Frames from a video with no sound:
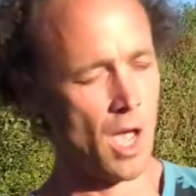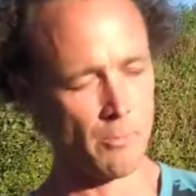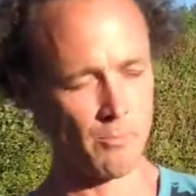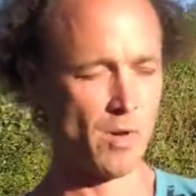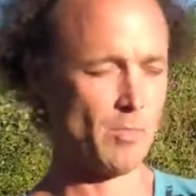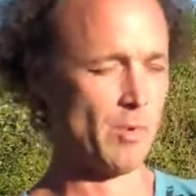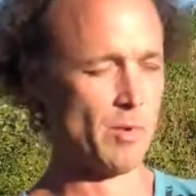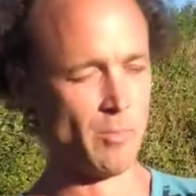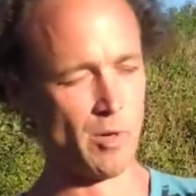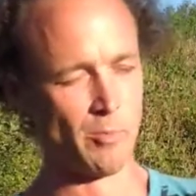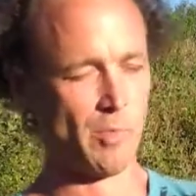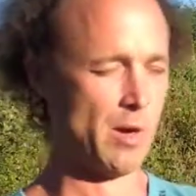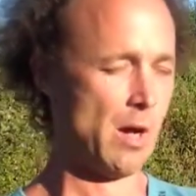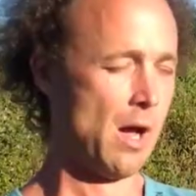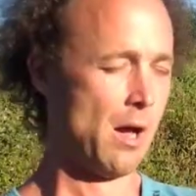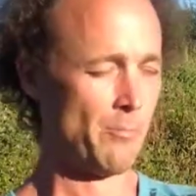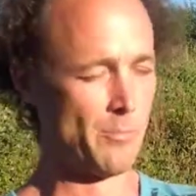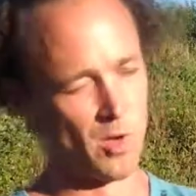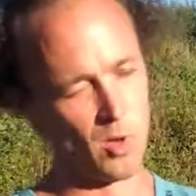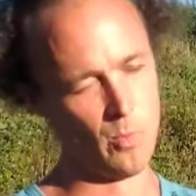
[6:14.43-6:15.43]
m, m, m,
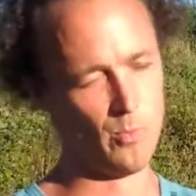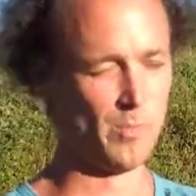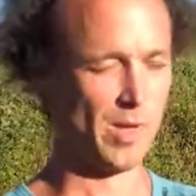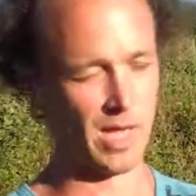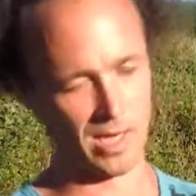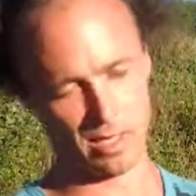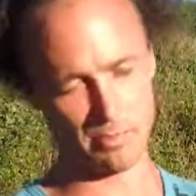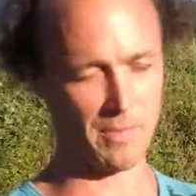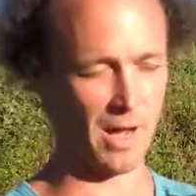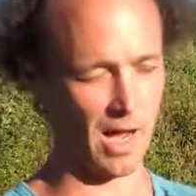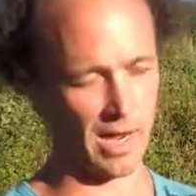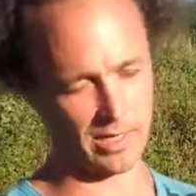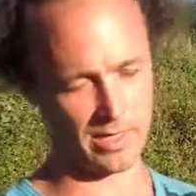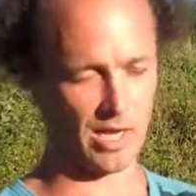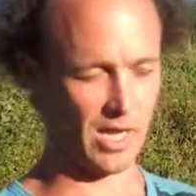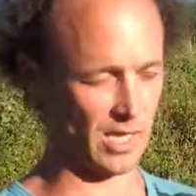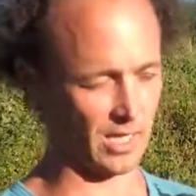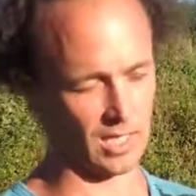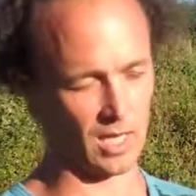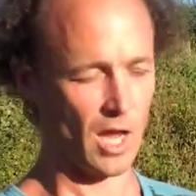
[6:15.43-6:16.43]
m, mich, mein,
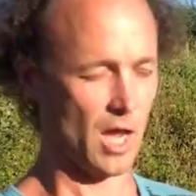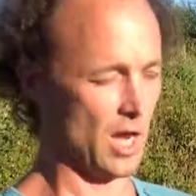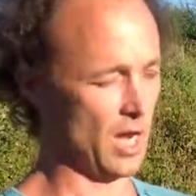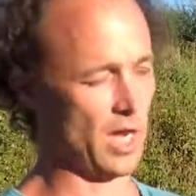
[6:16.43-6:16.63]
ich,